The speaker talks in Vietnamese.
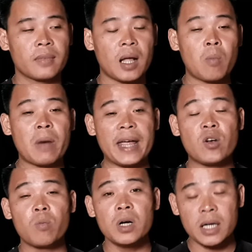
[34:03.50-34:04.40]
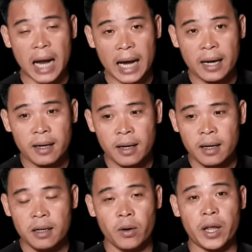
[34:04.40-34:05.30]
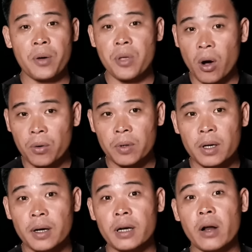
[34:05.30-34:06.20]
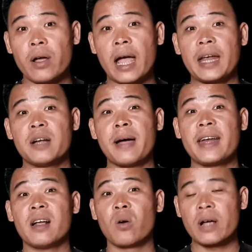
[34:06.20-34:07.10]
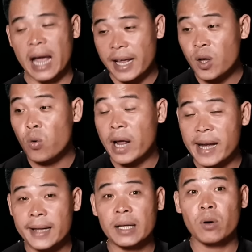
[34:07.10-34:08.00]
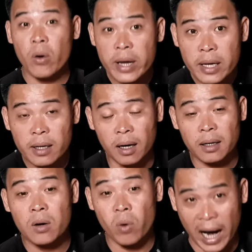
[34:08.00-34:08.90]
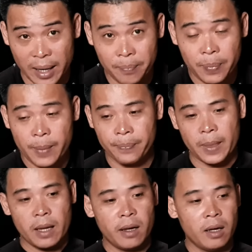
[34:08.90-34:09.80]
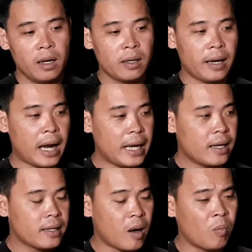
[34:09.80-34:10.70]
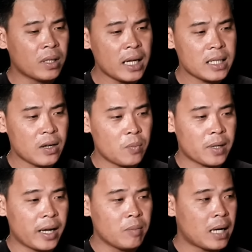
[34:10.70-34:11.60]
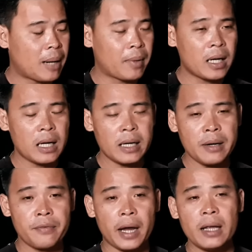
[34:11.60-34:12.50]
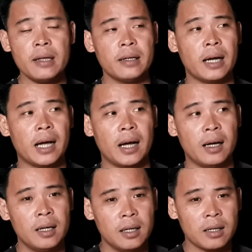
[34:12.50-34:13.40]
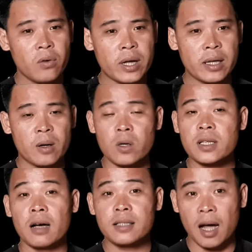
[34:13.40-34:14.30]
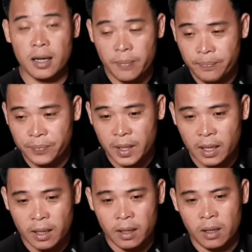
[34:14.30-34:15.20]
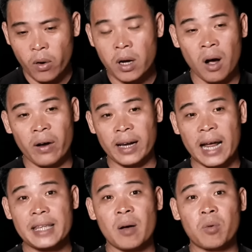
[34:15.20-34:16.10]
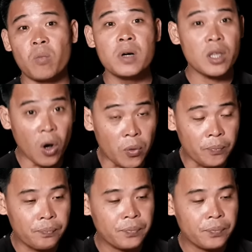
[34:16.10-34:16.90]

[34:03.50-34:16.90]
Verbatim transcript: ông bảy cũng bước ra rồi kêu vô nói hai đứa bay đừng có ngại vô đây đi tao nói chứ đừng đứng ngoài thì hai vợ chồng mới thấy sao ông này ông làm cái cái cái vẻ như là có cái gì đó sợ sệt lắm nói hồi thì hai chồng cũng bước vô